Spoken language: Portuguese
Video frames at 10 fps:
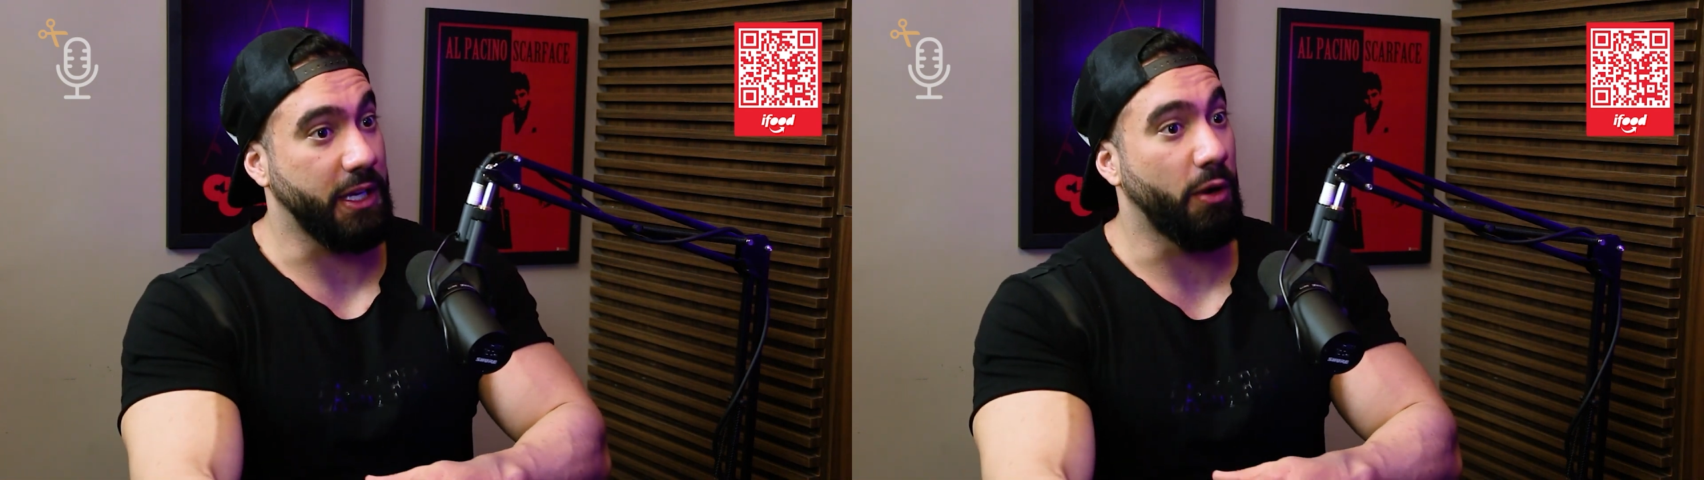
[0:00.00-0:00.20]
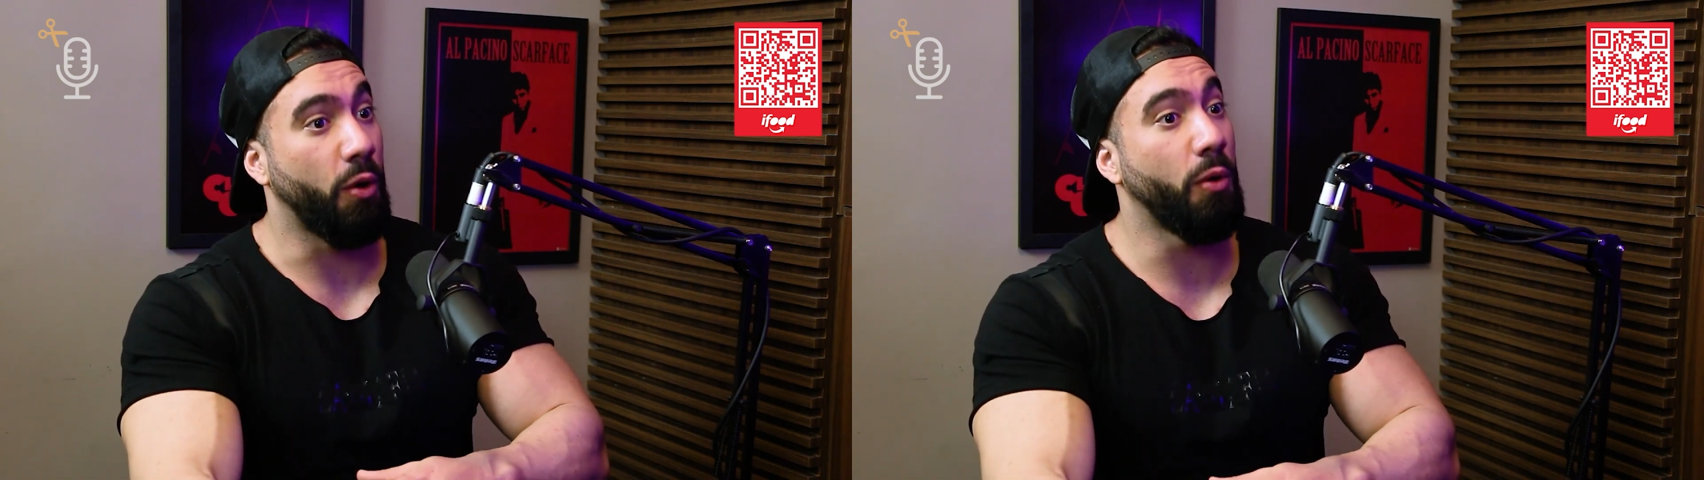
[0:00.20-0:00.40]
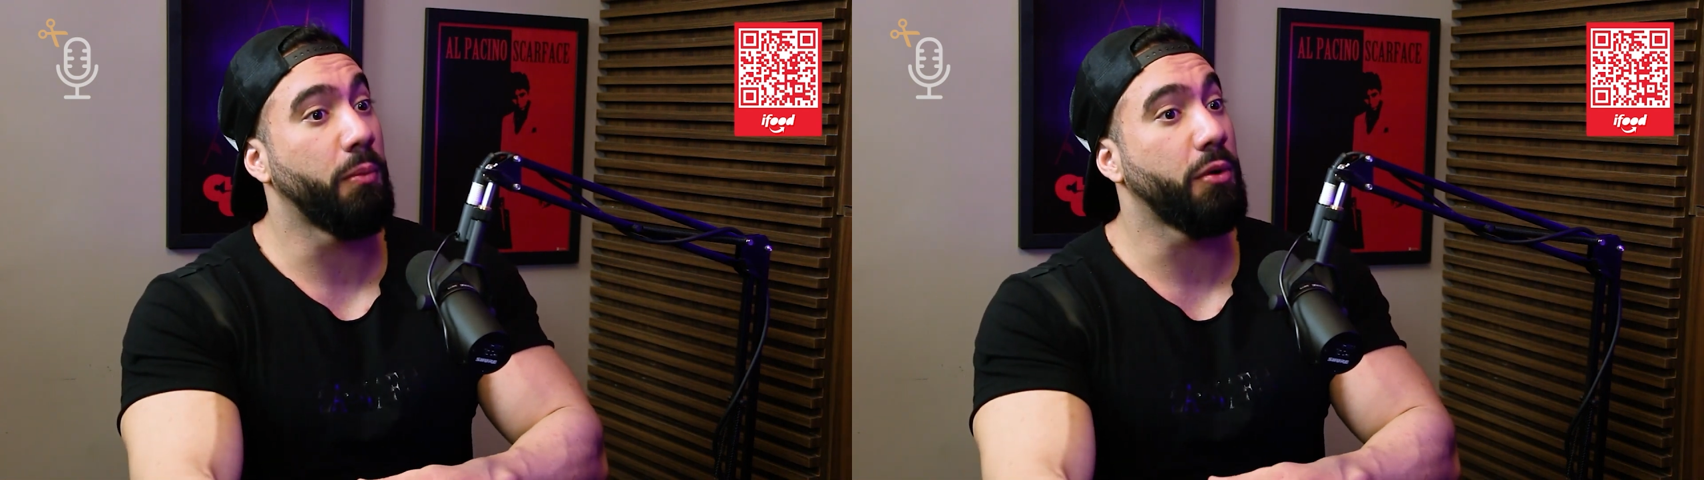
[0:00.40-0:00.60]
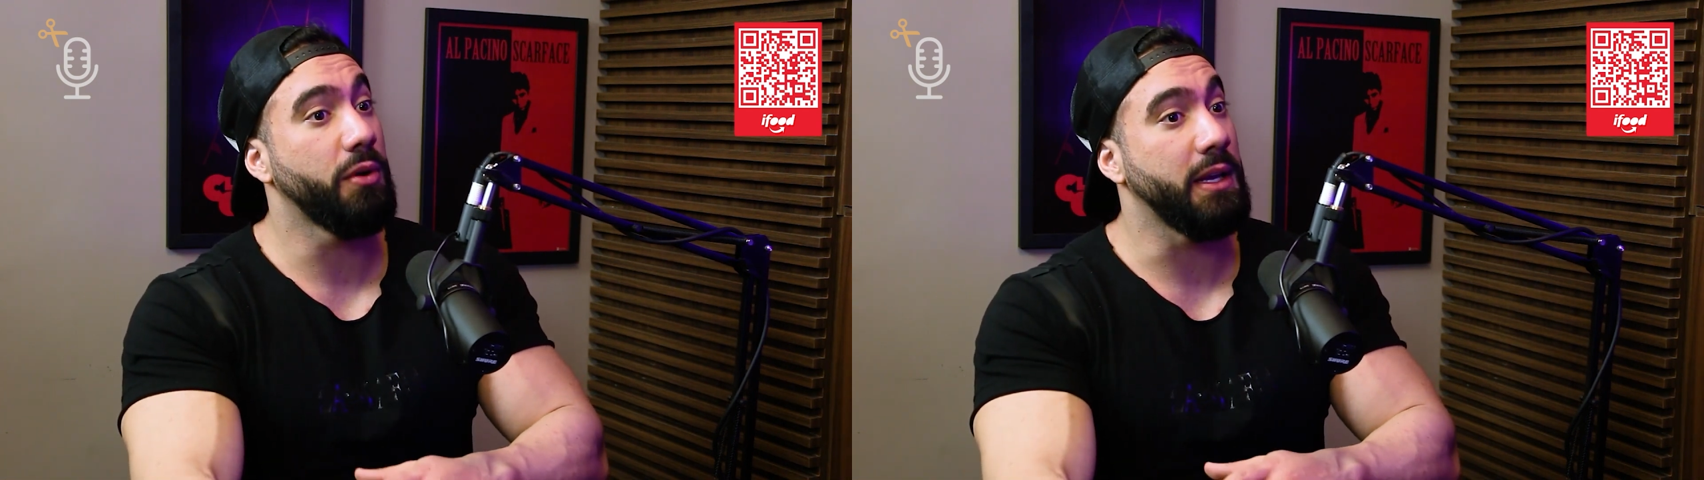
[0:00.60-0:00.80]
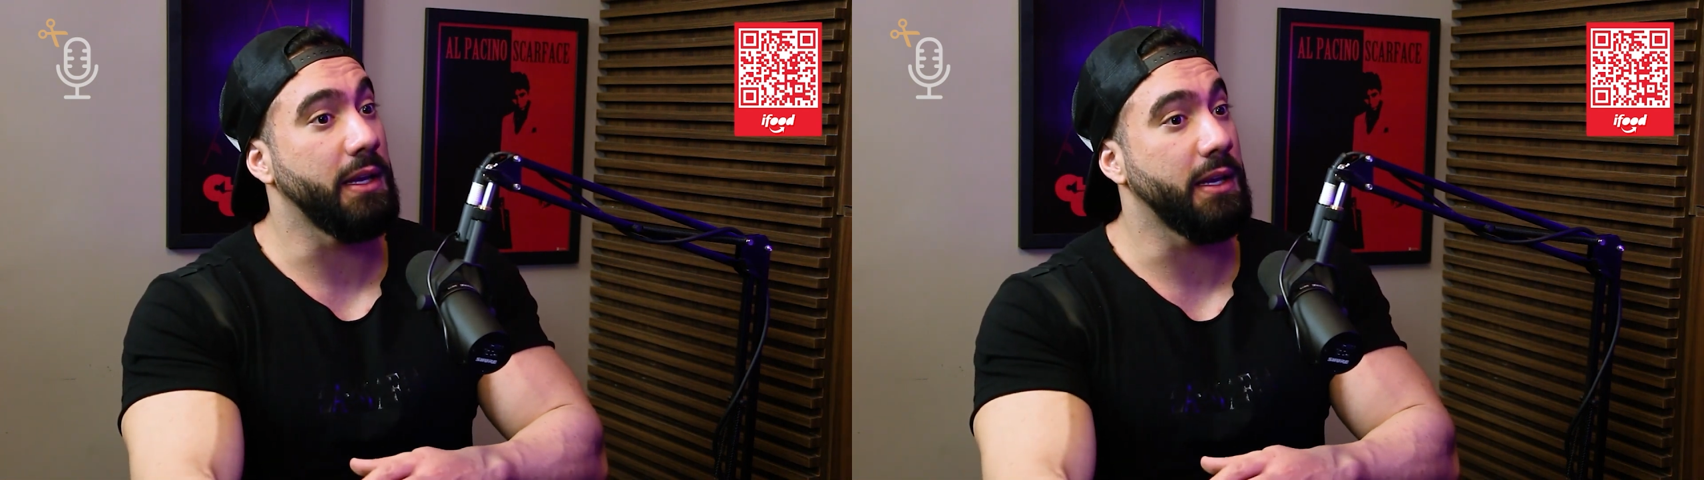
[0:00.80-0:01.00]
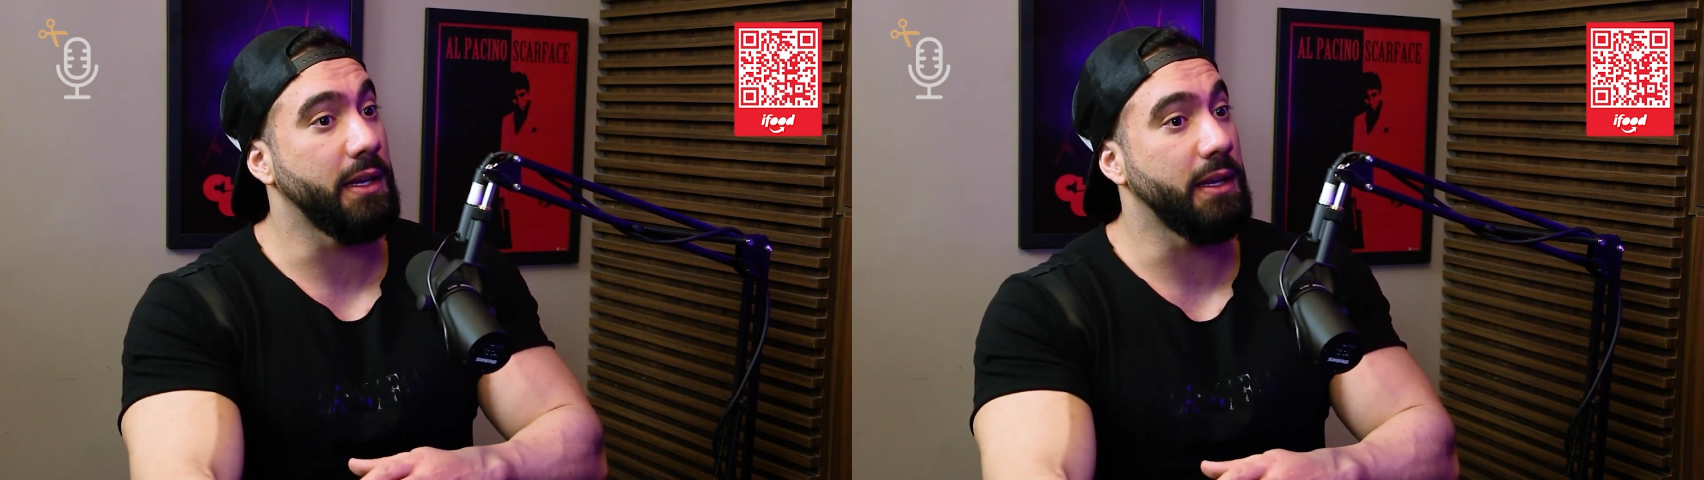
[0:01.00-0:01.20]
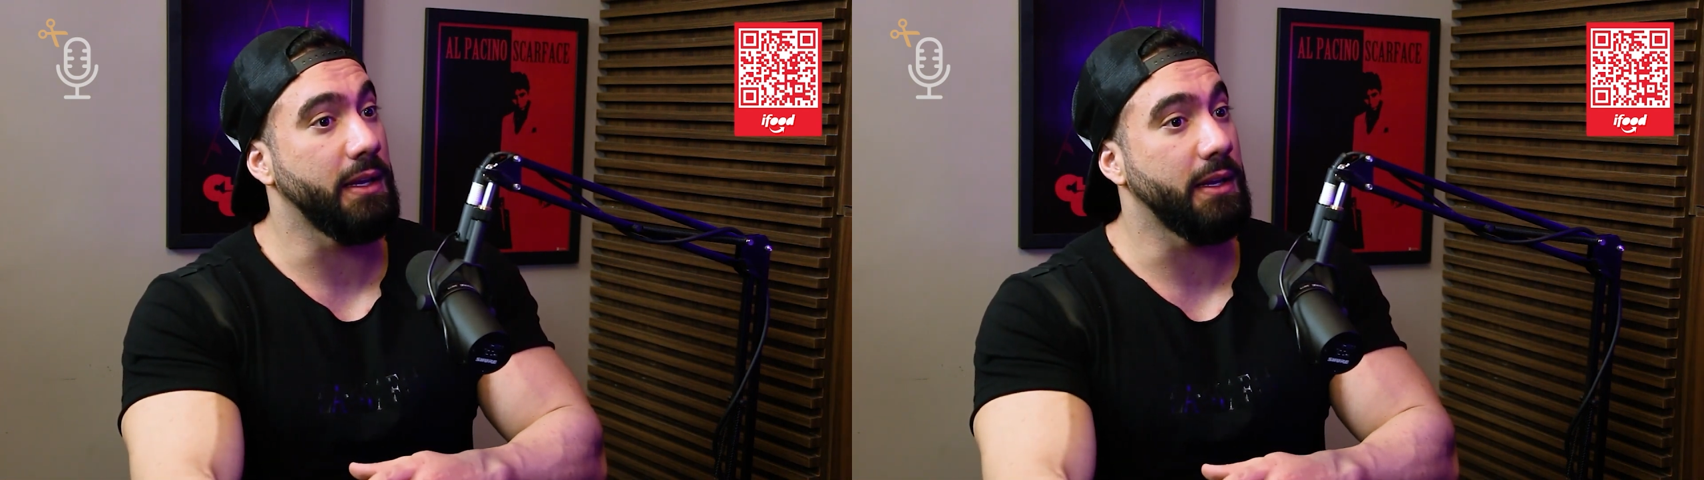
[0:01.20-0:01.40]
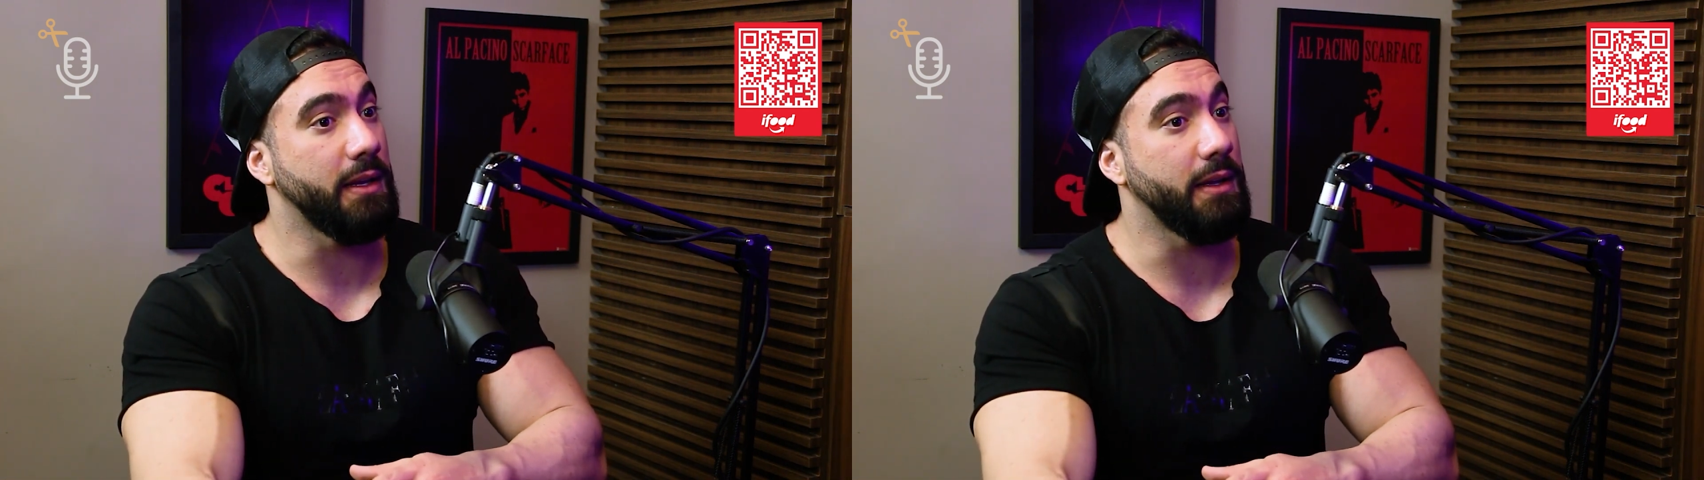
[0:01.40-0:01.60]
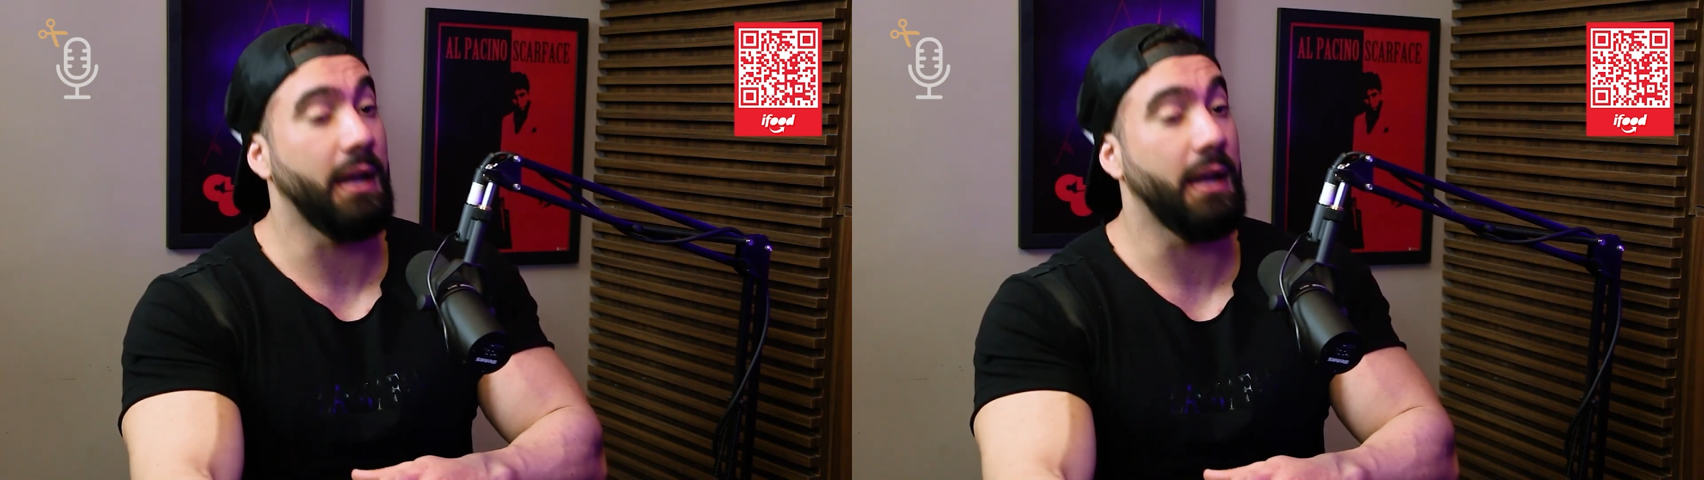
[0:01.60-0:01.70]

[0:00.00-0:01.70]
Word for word: que é ombro e.